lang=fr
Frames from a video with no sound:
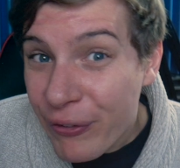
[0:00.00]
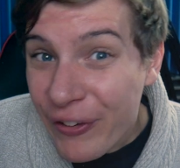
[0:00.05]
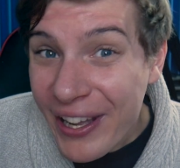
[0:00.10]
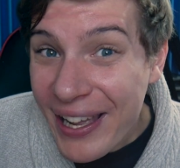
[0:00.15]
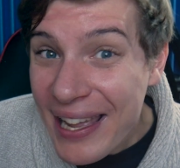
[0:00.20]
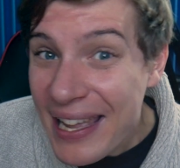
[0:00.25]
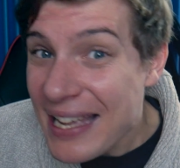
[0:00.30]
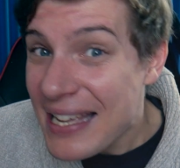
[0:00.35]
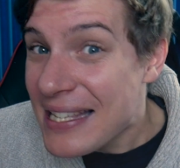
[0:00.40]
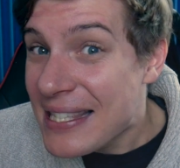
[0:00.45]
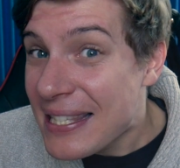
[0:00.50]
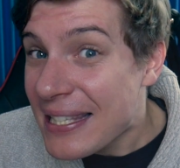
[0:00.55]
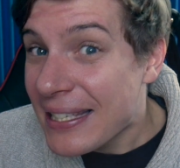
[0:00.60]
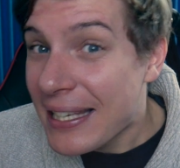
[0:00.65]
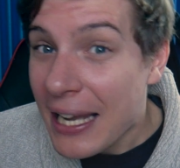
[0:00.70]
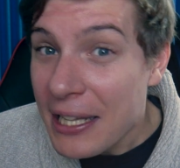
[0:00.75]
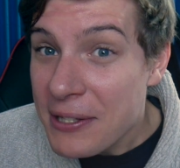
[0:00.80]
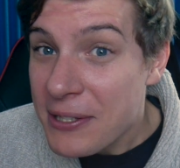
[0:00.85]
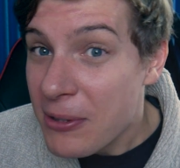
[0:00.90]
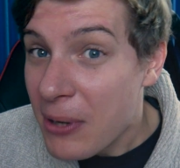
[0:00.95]
frais et
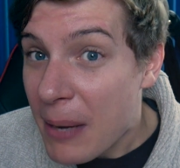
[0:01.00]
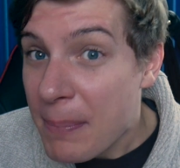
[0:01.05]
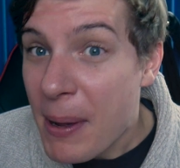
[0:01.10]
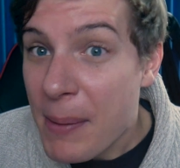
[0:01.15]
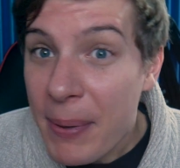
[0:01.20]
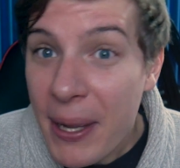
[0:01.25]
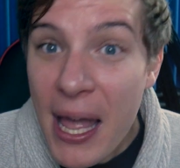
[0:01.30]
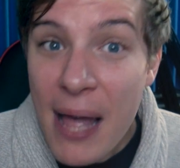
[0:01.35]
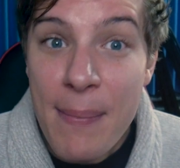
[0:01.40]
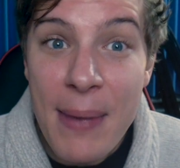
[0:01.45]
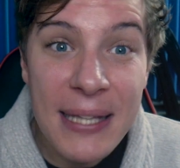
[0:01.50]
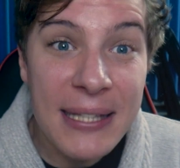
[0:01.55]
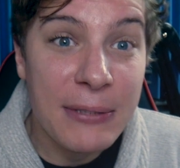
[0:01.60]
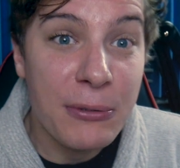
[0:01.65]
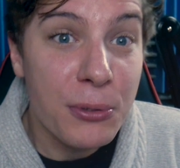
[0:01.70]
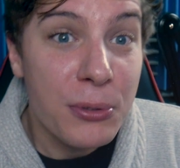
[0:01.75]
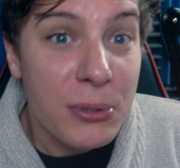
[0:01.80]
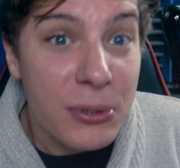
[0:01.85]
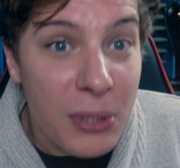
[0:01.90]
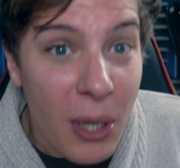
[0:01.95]
Sega ne sera pas prêt à mettre
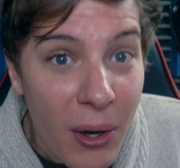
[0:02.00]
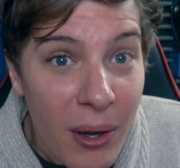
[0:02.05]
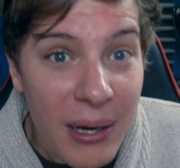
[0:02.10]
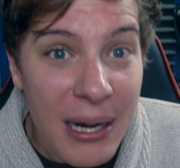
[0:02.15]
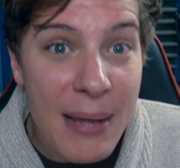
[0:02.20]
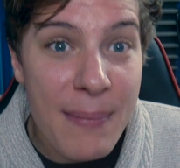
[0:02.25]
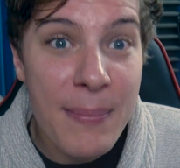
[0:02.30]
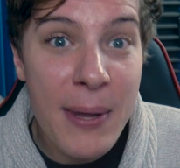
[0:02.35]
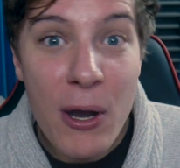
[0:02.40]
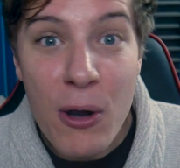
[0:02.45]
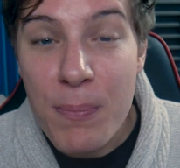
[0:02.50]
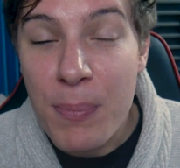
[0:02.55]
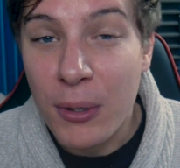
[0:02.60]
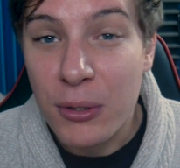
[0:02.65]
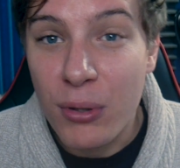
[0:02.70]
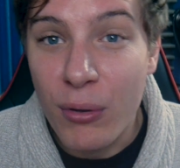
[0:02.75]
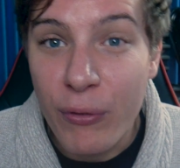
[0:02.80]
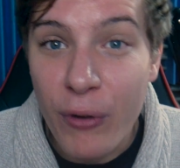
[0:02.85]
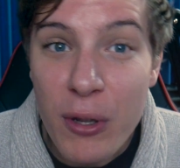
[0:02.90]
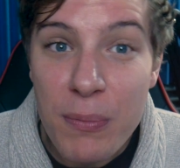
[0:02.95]
autant la main au
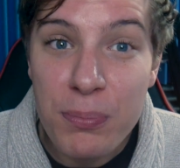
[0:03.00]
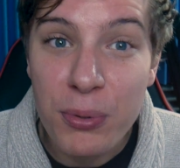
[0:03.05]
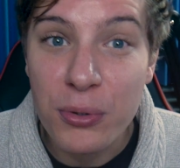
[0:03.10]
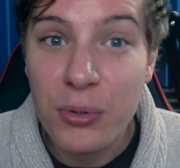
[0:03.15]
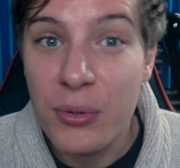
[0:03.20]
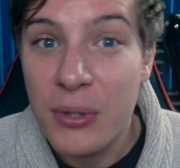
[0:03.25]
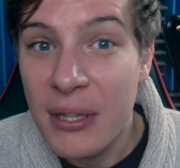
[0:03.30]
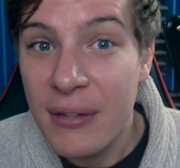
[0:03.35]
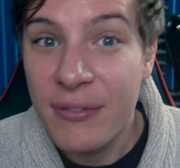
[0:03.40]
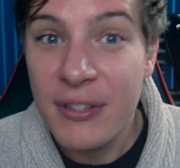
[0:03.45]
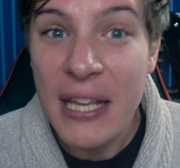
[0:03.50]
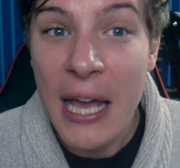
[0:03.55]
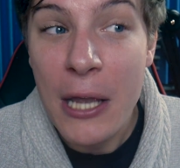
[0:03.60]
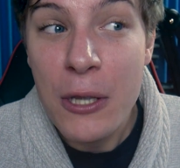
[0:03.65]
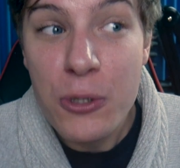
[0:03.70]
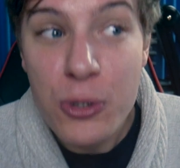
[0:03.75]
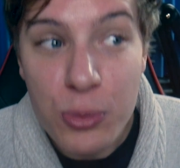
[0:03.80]
portefeuille pour donner vie à une